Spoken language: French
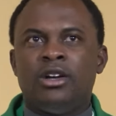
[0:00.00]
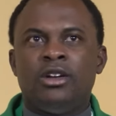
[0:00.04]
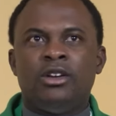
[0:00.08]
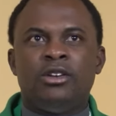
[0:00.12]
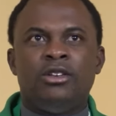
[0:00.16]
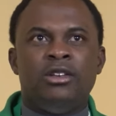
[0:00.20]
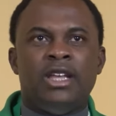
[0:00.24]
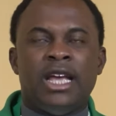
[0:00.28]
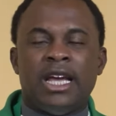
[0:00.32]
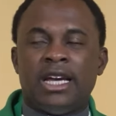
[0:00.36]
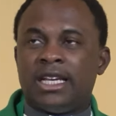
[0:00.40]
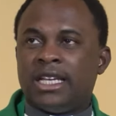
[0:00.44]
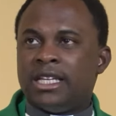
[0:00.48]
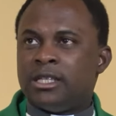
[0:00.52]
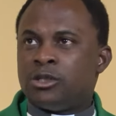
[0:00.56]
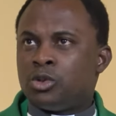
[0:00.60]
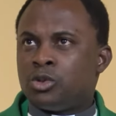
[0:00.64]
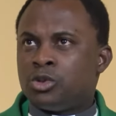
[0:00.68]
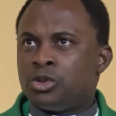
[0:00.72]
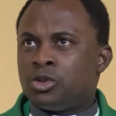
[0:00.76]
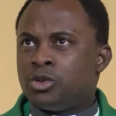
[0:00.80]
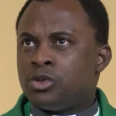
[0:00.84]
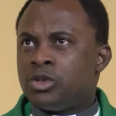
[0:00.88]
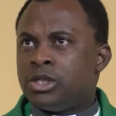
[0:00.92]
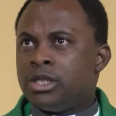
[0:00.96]
des réseaux
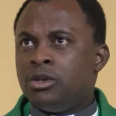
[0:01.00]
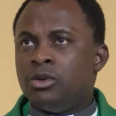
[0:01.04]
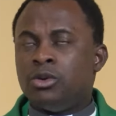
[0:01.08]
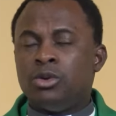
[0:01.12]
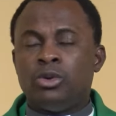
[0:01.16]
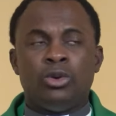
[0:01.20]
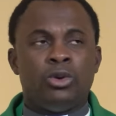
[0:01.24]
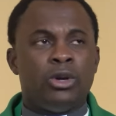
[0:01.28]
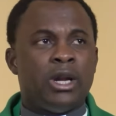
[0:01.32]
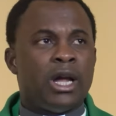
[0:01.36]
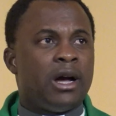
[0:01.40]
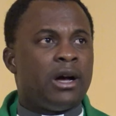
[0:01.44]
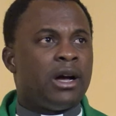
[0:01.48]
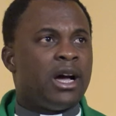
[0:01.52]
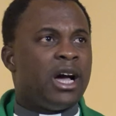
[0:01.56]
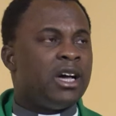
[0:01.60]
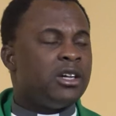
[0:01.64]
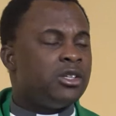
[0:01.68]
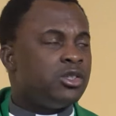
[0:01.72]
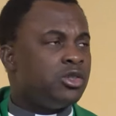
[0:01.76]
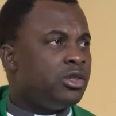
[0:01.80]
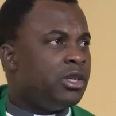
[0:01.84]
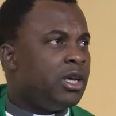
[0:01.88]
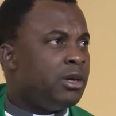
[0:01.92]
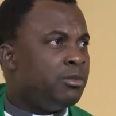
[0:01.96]
sociaux, le
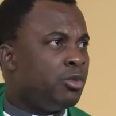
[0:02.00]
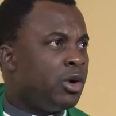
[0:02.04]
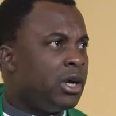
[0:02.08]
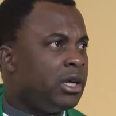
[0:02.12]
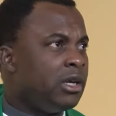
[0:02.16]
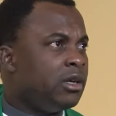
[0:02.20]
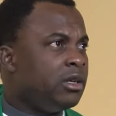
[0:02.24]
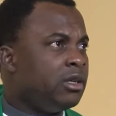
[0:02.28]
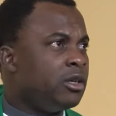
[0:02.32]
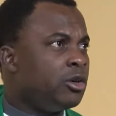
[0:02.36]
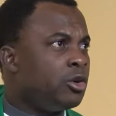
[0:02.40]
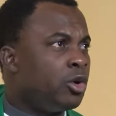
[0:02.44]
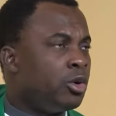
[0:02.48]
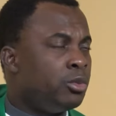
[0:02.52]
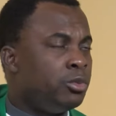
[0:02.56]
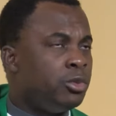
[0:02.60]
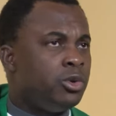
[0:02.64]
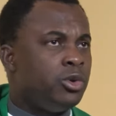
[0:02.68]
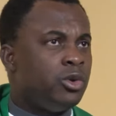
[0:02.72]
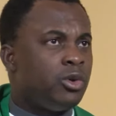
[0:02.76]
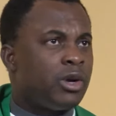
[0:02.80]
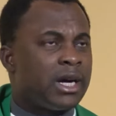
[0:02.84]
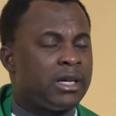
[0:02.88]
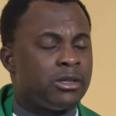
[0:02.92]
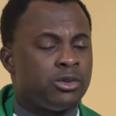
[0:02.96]
langage des moyens de
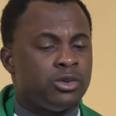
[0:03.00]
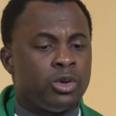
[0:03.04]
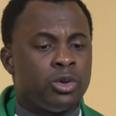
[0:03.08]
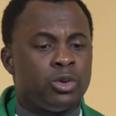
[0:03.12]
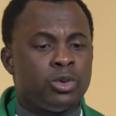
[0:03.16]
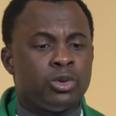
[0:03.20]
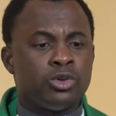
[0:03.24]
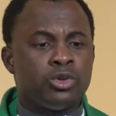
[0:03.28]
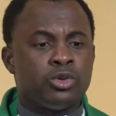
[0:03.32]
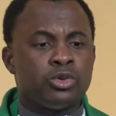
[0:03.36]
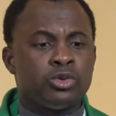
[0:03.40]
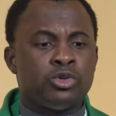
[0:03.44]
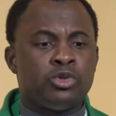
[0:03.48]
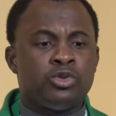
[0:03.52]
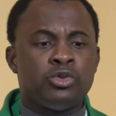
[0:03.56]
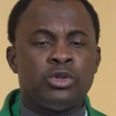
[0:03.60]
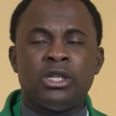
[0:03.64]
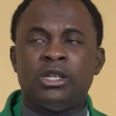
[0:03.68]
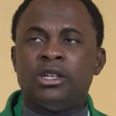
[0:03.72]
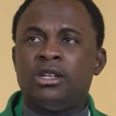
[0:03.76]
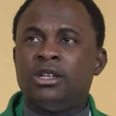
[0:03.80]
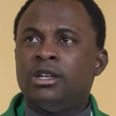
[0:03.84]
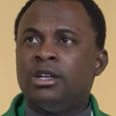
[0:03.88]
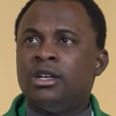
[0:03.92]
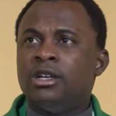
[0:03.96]
communication aujourd'hui.
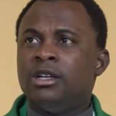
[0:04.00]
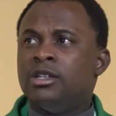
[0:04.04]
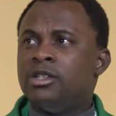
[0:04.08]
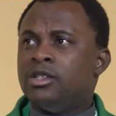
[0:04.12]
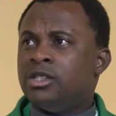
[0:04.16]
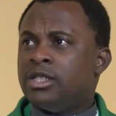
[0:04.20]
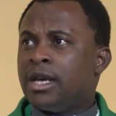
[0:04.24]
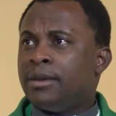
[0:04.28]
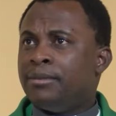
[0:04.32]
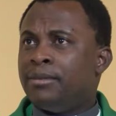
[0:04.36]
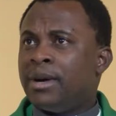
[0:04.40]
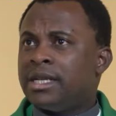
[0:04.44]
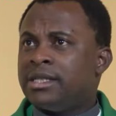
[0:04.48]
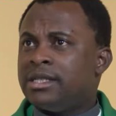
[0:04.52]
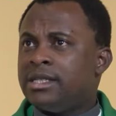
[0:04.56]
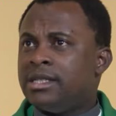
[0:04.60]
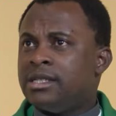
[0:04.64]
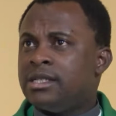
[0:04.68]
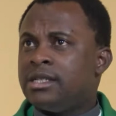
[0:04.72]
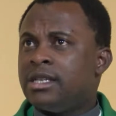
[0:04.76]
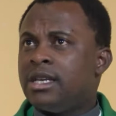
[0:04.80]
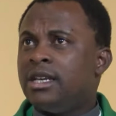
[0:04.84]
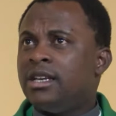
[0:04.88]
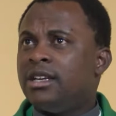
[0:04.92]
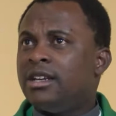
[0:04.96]
J'ai
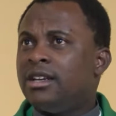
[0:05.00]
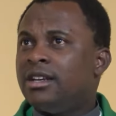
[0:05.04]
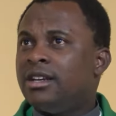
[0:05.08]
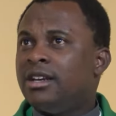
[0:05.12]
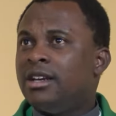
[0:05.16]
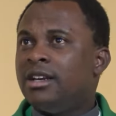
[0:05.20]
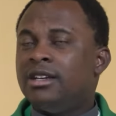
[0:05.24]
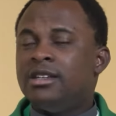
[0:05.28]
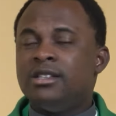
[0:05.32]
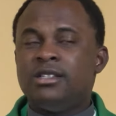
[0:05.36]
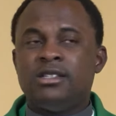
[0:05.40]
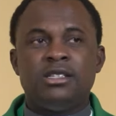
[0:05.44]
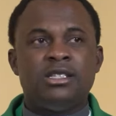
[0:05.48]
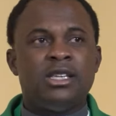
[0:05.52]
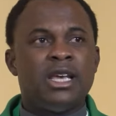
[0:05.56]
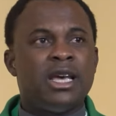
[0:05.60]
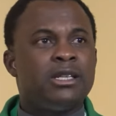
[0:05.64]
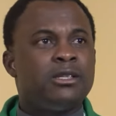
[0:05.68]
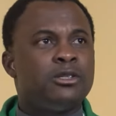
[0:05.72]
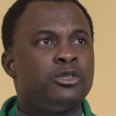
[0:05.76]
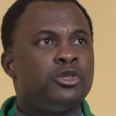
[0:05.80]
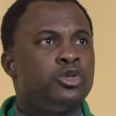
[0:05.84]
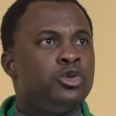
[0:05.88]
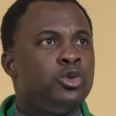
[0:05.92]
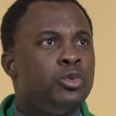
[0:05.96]
baptisé
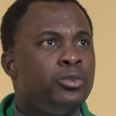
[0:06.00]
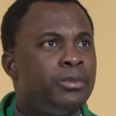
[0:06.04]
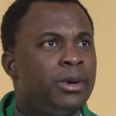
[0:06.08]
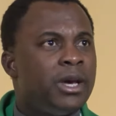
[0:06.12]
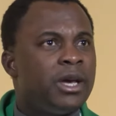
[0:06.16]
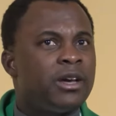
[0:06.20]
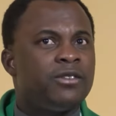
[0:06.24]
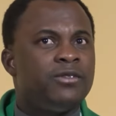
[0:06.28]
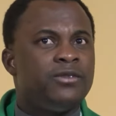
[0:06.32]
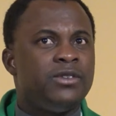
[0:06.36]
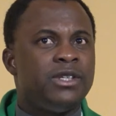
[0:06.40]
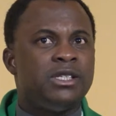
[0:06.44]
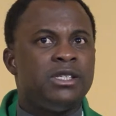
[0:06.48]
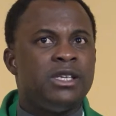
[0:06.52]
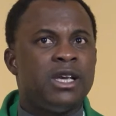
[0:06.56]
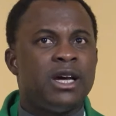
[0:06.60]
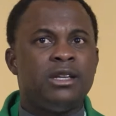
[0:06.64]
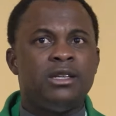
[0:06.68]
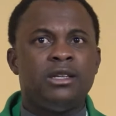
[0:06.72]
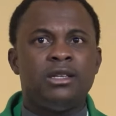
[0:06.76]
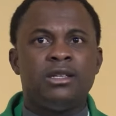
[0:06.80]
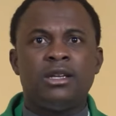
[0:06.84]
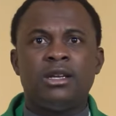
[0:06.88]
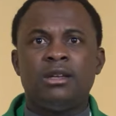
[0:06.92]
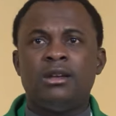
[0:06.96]
cette
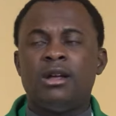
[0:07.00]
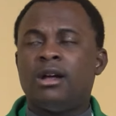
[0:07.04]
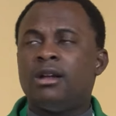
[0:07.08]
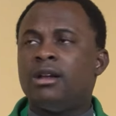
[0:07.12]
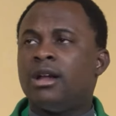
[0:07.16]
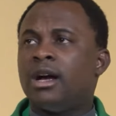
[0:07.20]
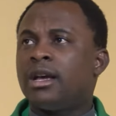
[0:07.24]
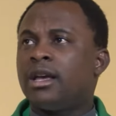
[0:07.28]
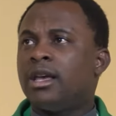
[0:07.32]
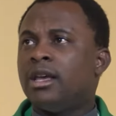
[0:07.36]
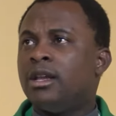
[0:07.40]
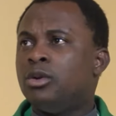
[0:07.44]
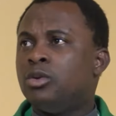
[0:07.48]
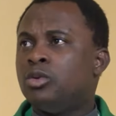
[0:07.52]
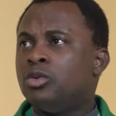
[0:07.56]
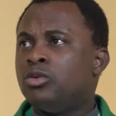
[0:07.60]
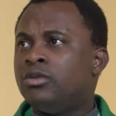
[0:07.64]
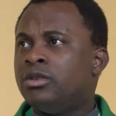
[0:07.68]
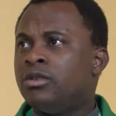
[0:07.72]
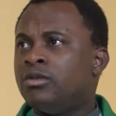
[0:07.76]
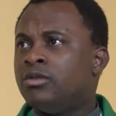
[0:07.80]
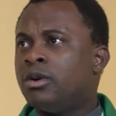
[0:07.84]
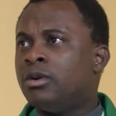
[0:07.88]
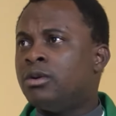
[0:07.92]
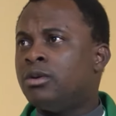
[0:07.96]
superficialité dans laquelle nous
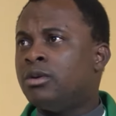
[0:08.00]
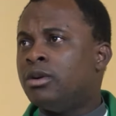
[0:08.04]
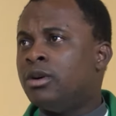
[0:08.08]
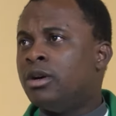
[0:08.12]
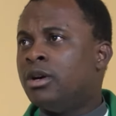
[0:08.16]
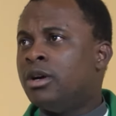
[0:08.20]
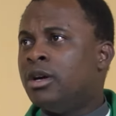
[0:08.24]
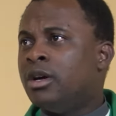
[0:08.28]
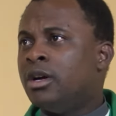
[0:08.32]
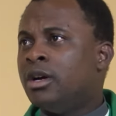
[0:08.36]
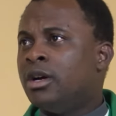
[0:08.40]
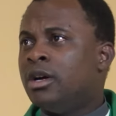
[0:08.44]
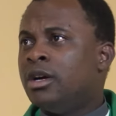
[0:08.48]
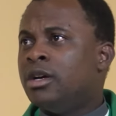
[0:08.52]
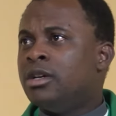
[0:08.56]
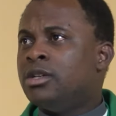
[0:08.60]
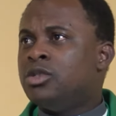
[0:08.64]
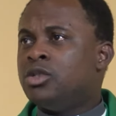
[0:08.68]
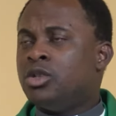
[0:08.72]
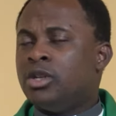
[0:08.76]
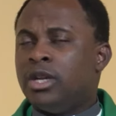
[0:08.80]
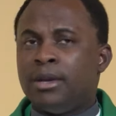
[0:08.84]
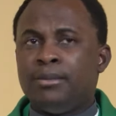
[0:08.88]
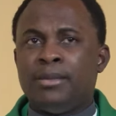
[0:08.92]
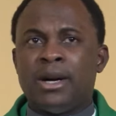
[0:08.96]
vivons,
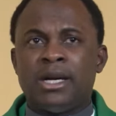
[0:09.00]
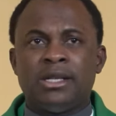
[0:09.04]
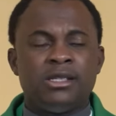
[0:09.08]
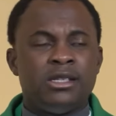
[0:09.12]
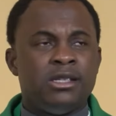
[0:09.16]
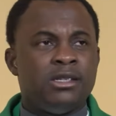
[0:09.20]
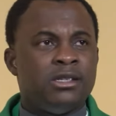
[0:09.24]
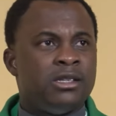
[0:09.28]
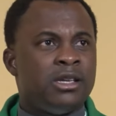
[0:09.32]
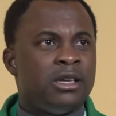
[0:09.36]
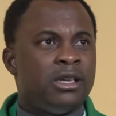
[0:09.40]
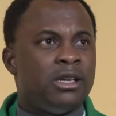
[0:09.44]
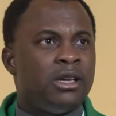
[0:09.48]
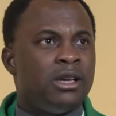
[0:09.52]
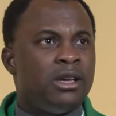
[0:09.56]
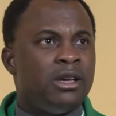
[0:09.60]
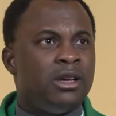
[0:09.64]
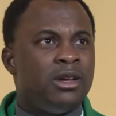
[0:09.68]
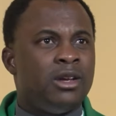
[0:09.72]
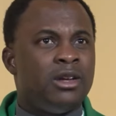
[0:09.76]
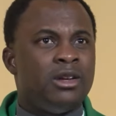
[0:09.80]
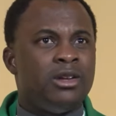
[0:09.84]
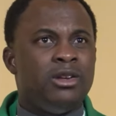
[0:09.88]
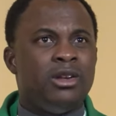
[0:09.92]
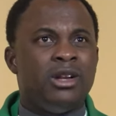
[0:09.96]
je l'ai baptisée
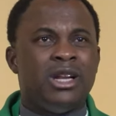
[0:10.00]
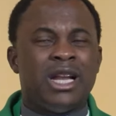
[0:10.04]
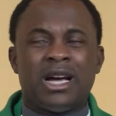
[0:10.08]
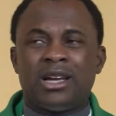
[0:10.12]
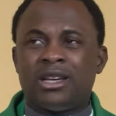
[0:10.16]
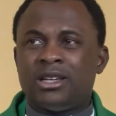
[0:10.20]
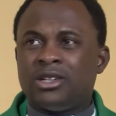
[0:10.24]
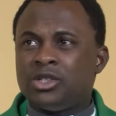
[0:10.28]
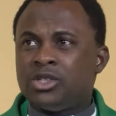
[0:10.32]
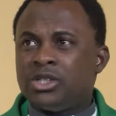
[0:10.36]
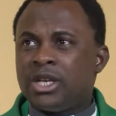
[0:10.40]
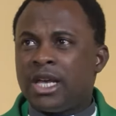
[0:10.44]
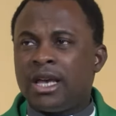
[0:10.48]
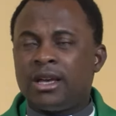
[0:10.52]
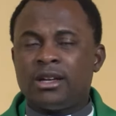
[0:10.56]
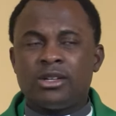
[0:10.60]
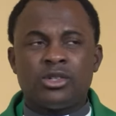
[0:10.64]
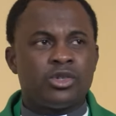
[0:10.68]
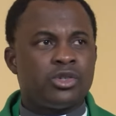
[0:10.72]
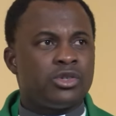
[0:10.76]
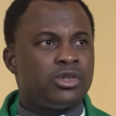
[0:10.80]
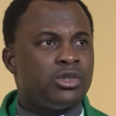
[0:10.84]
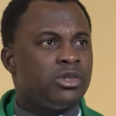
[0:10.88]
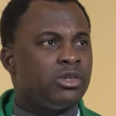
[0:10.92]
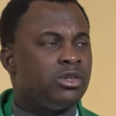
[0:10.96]
de la
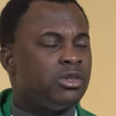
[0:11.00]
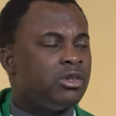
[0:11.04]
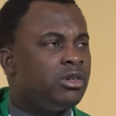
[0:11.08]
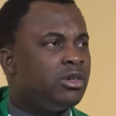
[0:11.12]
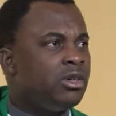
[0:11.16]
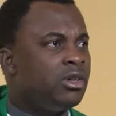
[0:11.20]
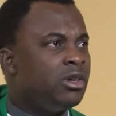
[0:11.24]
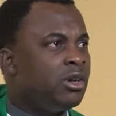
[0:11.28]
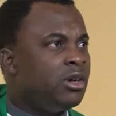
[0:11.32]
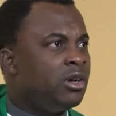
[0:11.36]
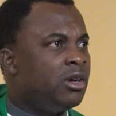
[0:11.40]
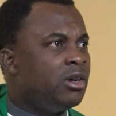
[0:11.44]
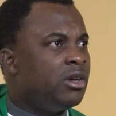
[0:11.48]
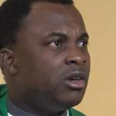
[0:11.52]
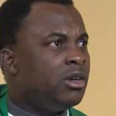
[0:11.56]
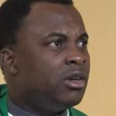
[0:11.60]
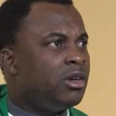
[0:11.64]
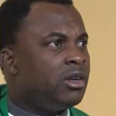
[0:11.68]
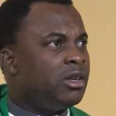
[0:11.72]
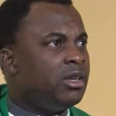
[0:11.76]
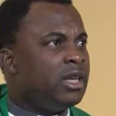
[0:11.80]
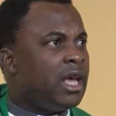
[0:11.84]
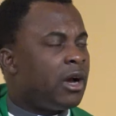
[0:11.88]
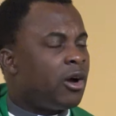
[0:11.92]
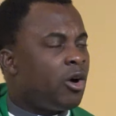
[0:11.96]
recherche
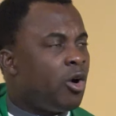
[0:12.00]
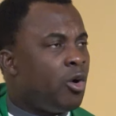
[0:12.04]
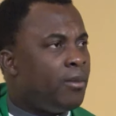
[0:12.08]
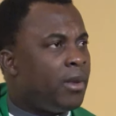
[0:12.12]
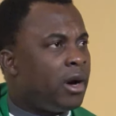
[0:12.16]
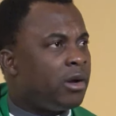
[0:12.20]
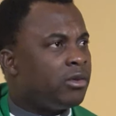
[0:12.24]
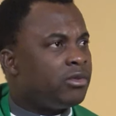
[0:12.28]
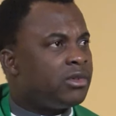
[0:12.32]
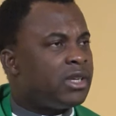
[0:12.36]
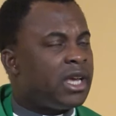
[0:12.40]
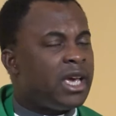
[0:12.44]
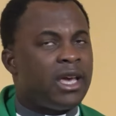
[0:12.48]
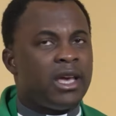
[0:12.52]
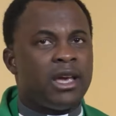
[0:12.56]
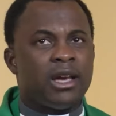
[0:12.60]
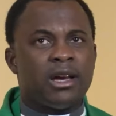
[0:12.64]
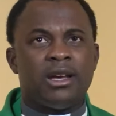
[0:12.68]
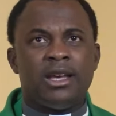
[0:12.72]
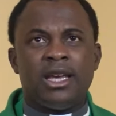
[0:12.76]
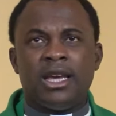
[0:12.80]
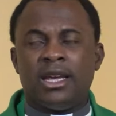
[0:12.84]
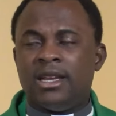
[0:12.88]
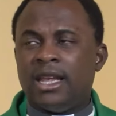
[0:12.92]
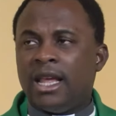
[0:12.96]
des commentaires
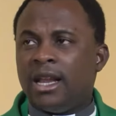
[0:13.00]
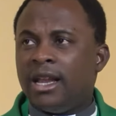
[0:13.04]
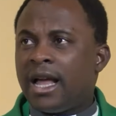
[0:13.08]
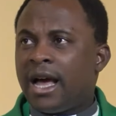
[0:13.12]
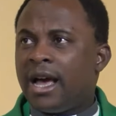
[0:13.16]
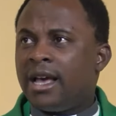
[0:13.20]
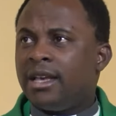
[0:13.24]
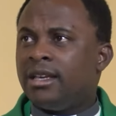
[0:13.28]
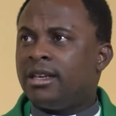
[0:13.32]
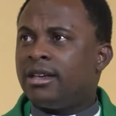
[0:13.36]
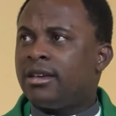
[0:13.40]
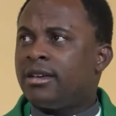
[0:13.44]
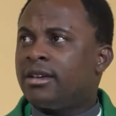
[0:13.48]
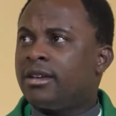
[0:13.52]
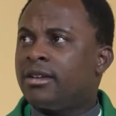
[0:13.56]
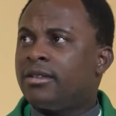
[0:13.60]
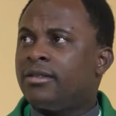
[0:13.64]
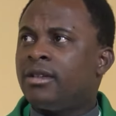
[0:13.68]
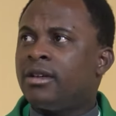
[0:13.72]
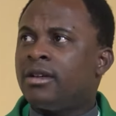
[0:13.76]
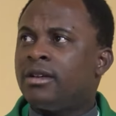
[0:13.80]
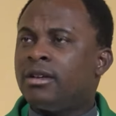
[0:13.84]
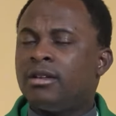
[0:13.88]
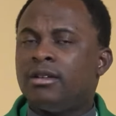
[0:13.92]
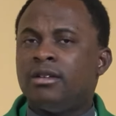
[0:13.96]
et des likes,
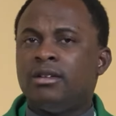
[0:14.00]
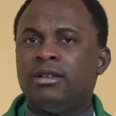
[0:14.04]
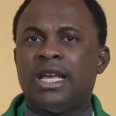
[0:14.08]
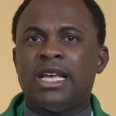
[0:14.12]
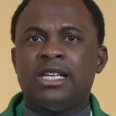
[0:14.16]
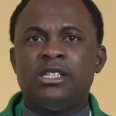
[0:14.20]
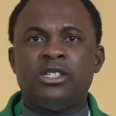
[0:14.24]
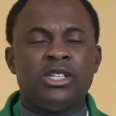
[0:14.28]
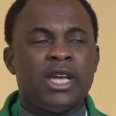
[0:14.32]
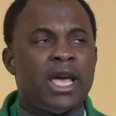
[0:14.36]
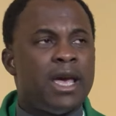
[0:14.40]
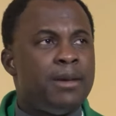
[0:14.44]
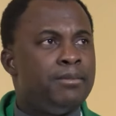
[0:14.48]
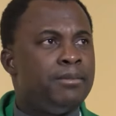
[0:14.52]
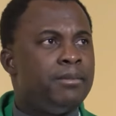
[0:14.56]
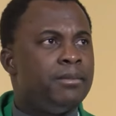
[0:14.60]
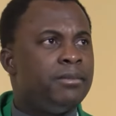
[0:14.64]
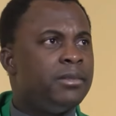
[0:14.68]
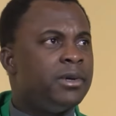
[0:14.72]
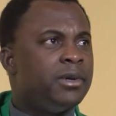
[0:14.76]
des j'aime.